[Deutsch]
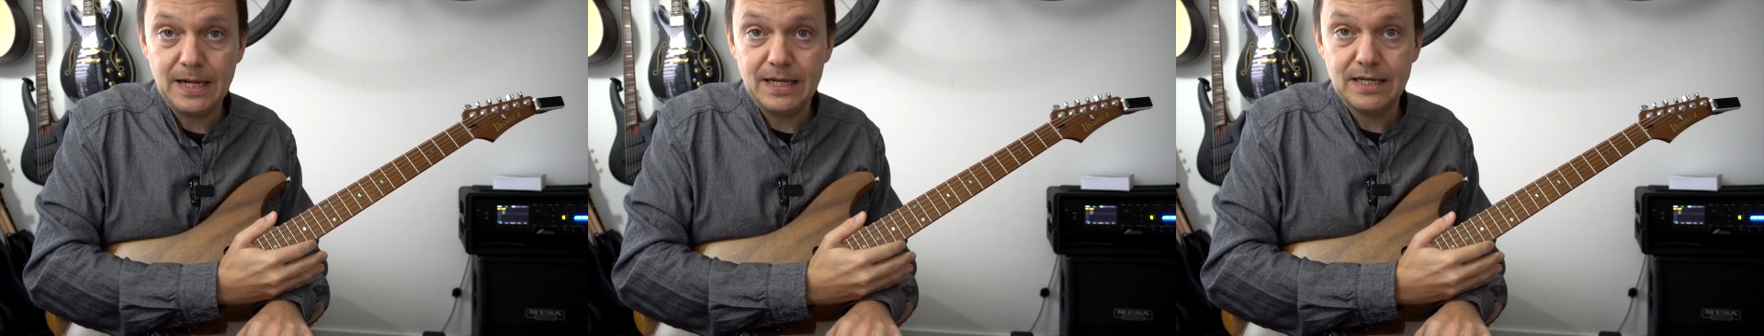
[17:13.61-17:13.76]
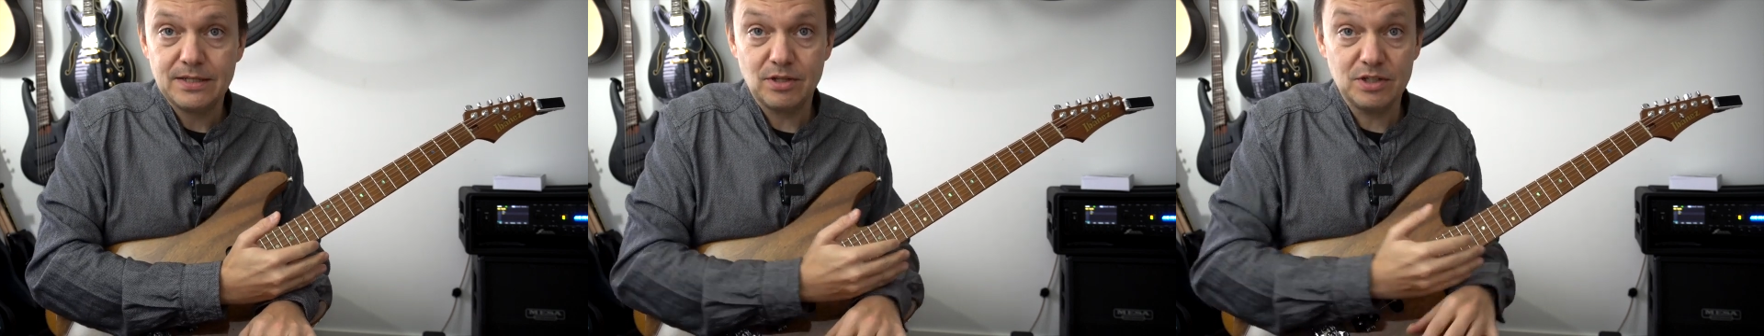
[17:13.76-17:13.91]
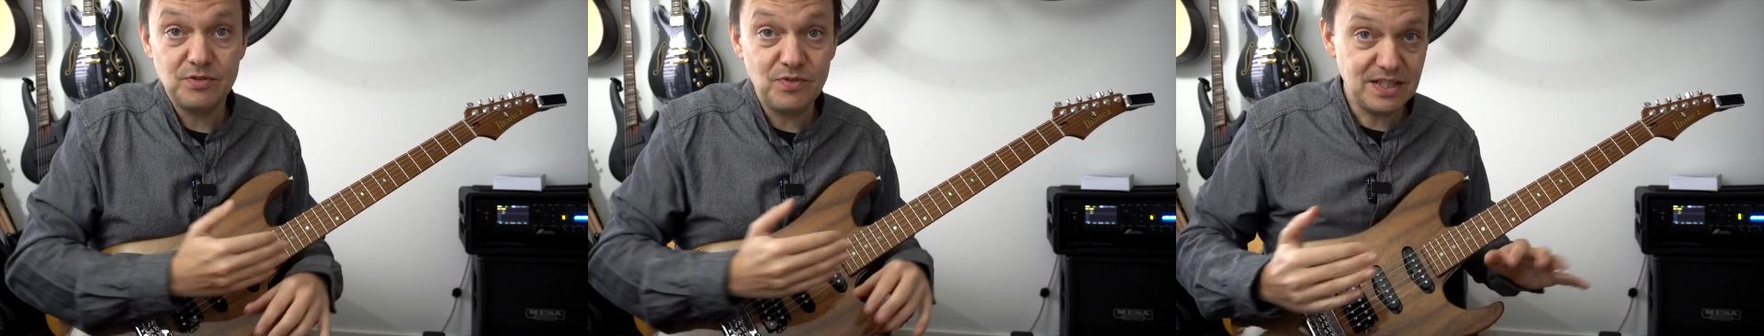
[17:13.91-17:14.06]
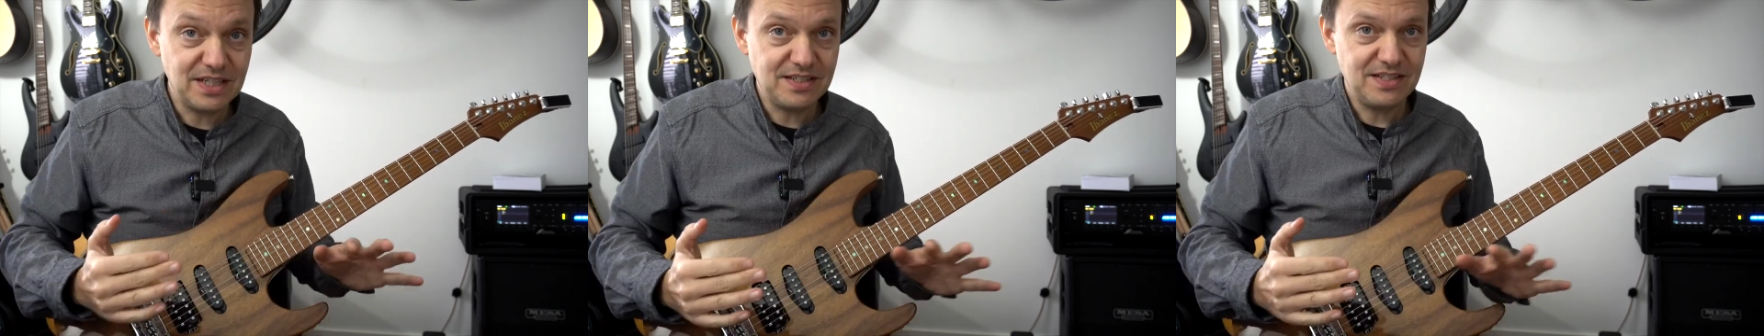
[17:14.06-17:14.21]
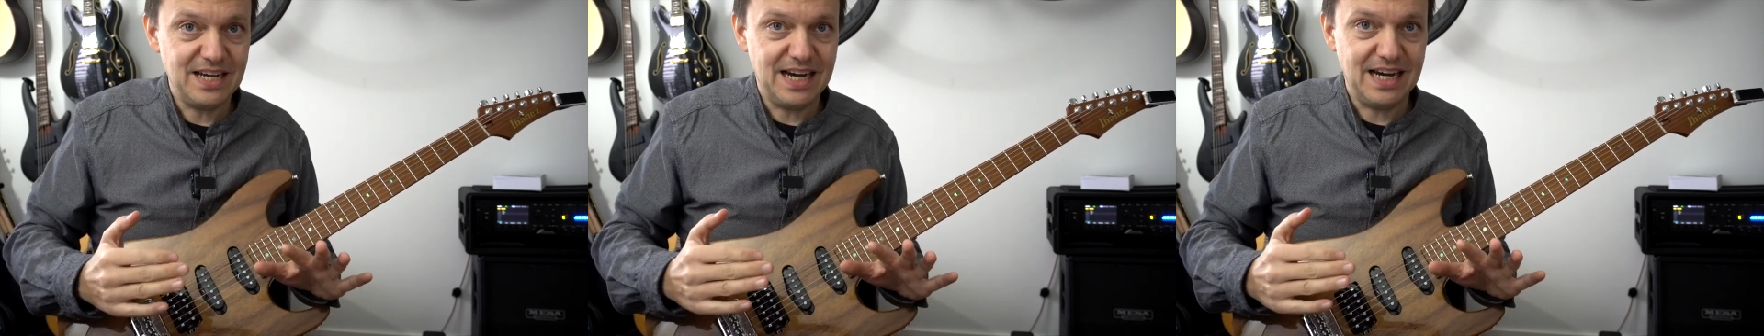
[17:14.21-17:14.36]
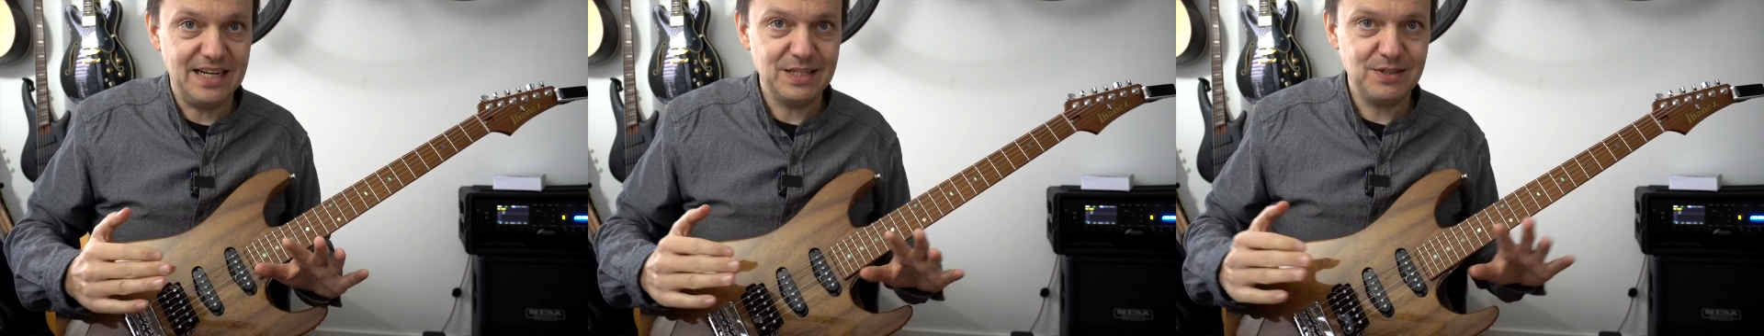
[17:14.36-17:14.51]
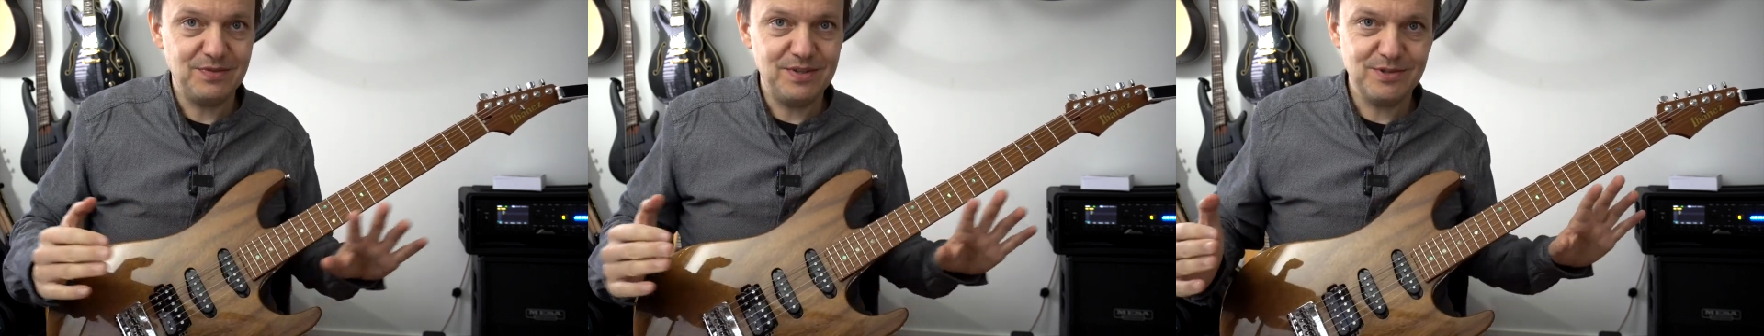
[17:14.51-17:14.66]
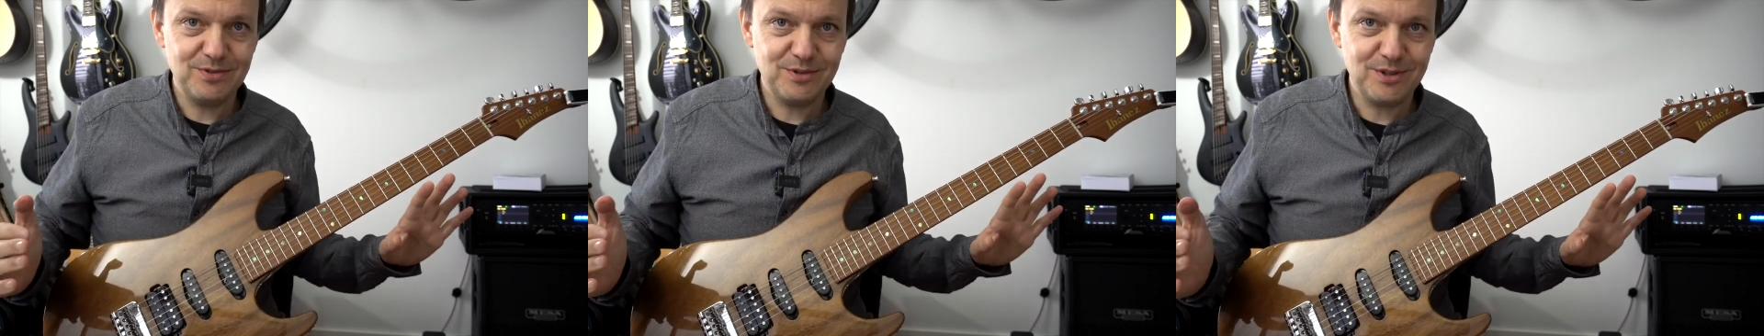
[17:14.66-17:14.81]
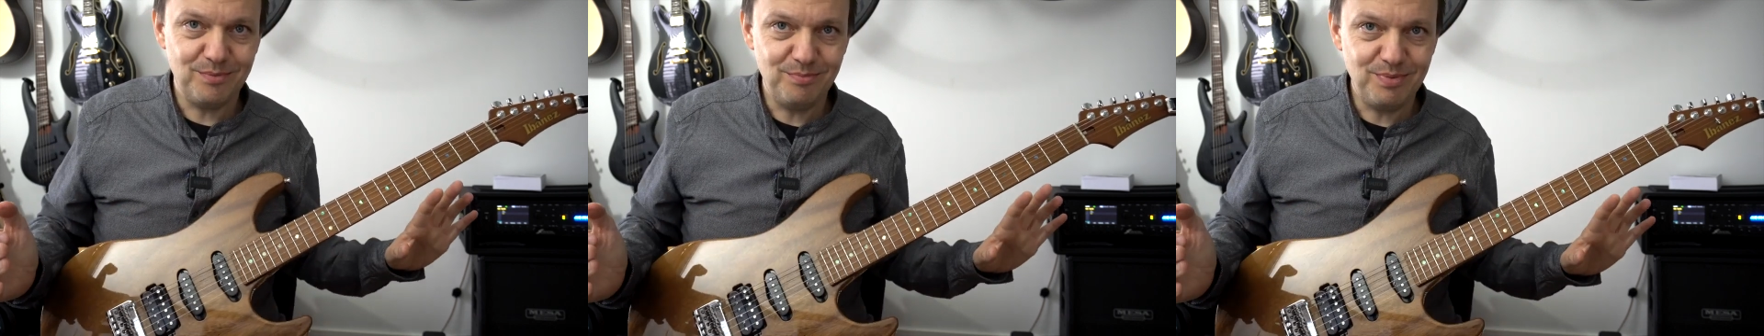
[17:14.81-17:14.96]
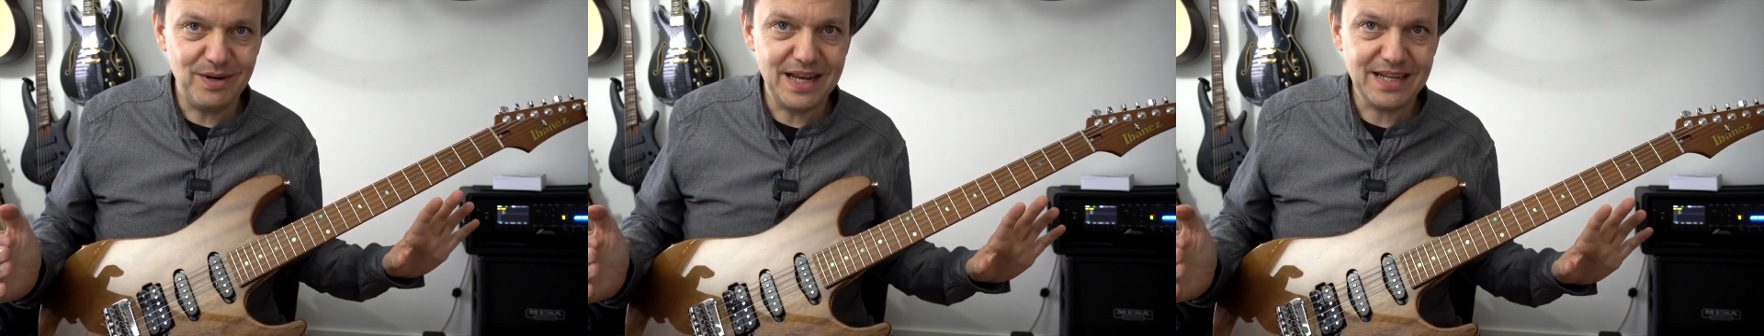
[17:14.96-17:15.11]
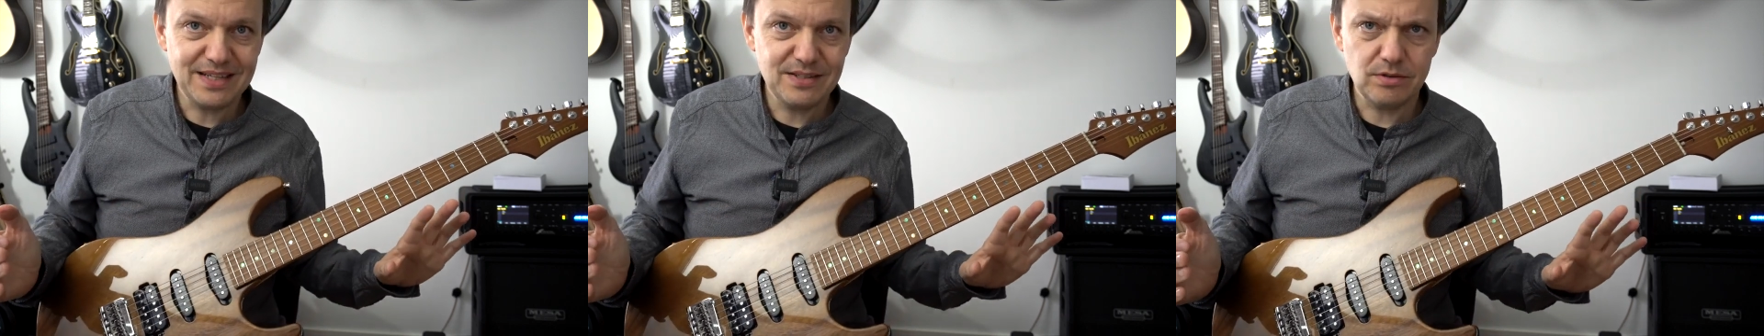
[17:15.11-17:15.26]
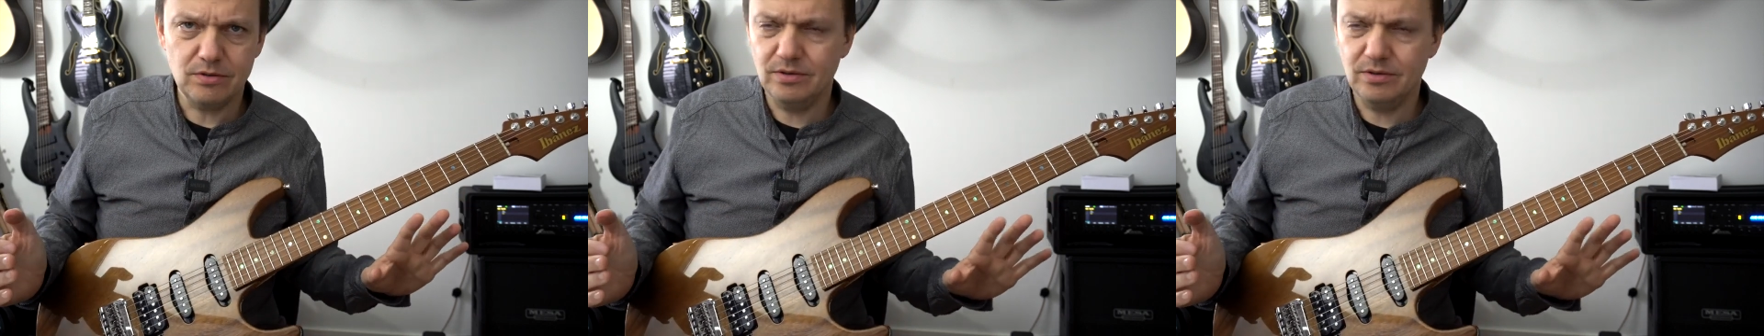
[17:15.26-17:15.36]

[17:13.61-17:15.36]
Sonst wird das hier alles viel zu komplex